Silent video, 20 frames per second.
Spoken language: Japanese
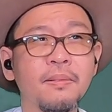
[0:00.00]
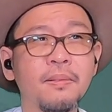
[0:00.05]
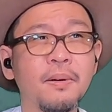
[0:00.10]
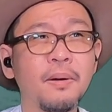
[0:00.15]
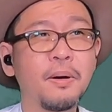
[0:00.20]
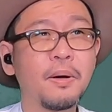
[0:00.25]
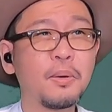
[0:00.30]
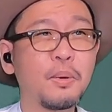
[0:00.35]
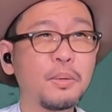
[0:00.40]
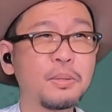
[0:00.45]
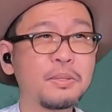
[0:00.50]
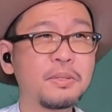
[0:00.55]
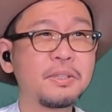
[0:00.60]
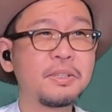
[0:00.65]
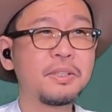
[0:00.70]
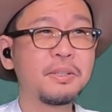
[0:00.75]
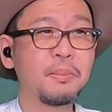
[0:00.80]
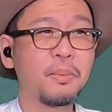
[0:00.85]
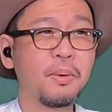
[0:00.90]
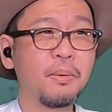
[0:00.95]
ああ、こっ
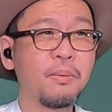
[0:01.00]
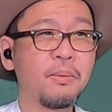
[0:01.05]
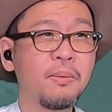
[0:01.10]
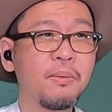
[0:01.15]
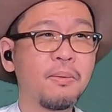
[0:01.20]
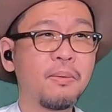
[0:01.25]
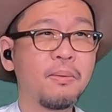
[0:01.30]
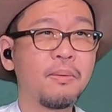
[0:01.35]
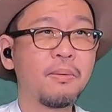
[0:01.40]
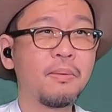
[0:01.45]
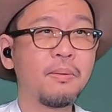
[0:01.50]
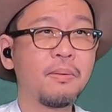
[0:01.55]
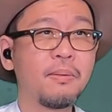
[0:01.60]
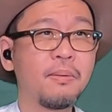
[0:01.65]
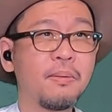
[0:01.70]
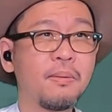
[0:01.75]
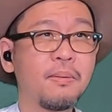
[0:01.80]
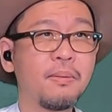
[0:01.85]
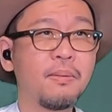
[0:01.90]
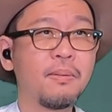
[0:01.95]
ちにも。
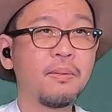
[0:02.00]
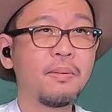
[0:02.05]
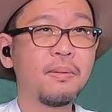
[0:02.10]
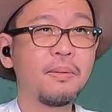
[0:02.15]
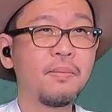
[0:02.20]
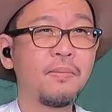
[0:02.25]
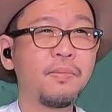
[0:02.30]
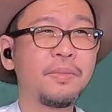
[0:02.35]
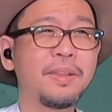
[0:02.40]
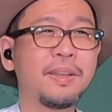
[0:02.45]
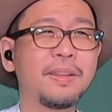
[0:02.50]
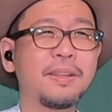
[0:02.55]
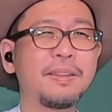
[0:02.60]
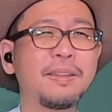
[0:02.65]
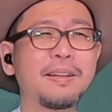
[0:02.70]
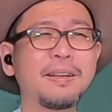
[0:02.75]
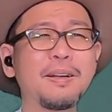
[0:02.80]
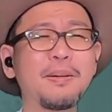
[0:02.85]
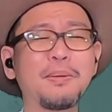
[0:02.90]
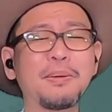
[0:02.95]
いや、
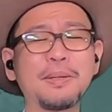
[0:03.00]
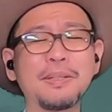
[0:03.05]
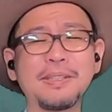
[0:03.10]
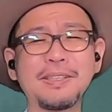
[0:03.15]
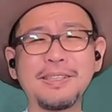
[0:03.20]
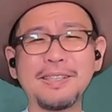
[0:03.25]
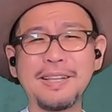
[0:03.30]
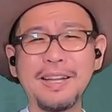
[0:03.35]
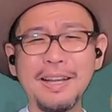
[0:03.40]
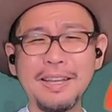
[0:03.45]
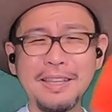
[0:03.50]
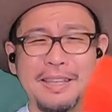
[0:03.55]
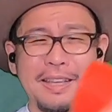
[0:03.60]
てかこれ辛